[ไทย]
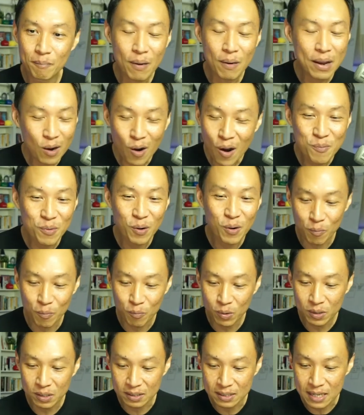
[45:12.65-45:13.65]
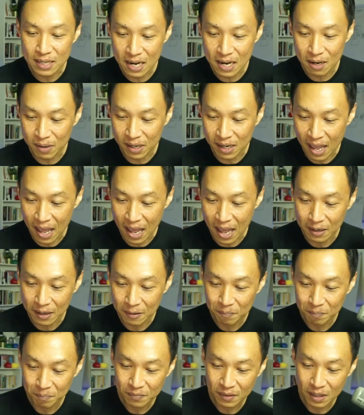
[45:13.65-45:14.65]
ไม่ค่อยมีคนพูดถึง Dynamic Ad
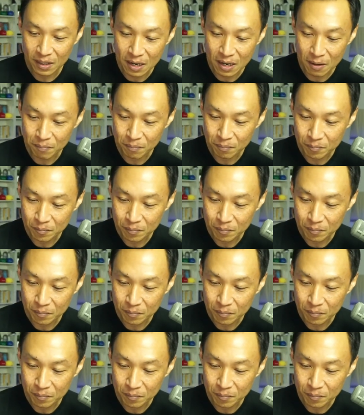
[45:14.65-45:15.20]
นะครับ